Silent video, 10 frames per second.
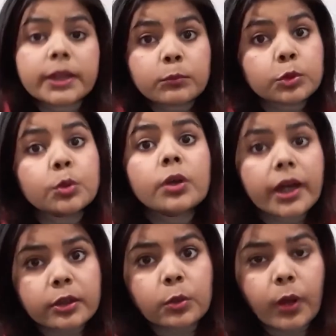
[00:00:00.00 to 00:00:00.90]
के बुद्धू
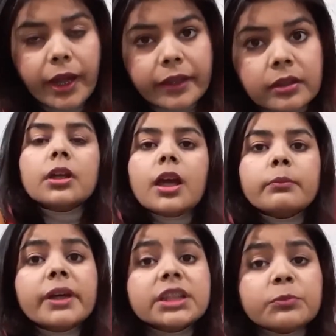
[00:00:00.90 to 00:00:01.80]
घर को आए
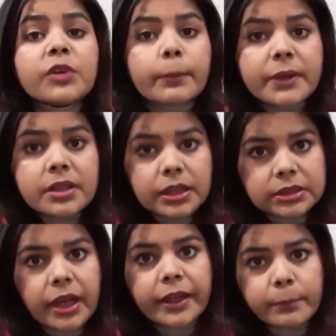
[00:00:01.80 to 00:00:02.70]
भाई जब वापस
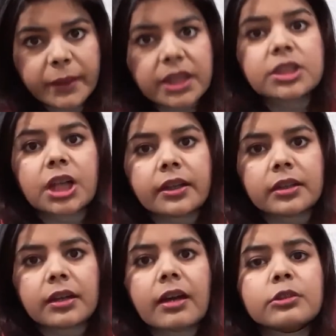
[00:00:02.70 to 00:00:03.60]
आस्थाने पर ही जाना
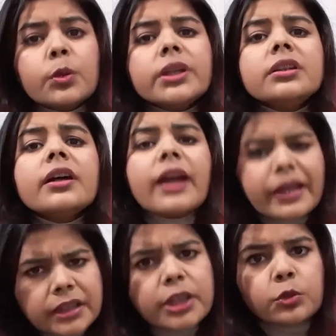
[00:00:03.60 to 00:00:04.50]
था तो इतना
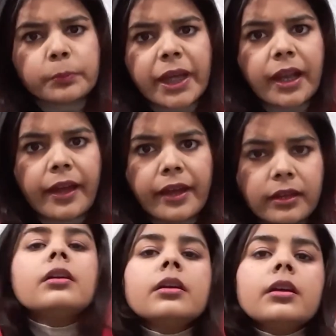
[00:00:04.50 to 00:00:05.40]
रायता क्यों फैलाया
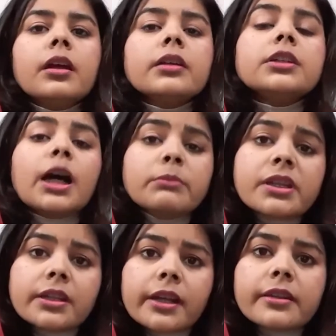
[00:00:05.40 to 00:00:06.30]
ड्रामा
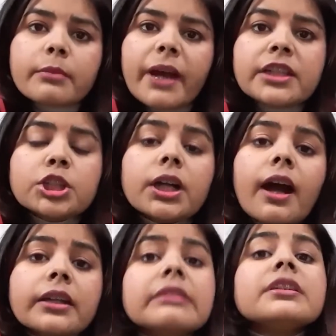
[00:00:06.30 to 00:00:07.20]
सीरियल जेबाइश की
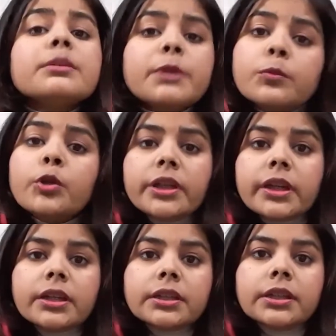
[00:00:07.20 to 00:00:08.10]
कहानी इतनी भी बुरी
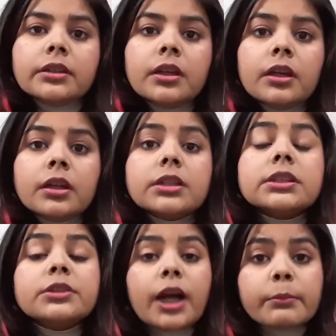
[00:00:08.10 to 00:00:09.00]
नहीं थी इस
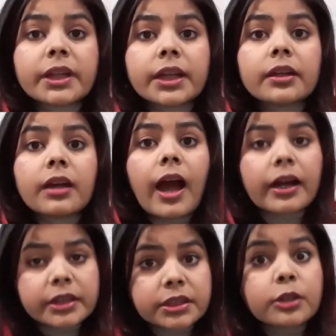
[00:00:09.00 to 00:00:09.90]
ड्रामे ने
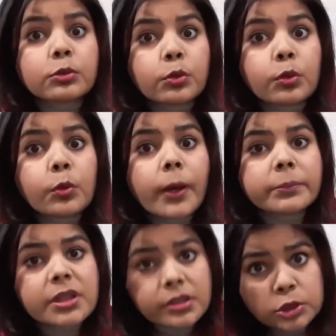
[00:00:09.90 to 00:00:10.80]
आखिर तक लोगों को
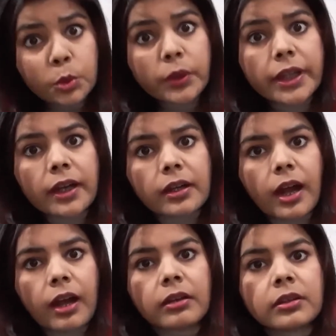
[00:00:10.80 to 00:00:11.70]
अपने से जोड़े रखा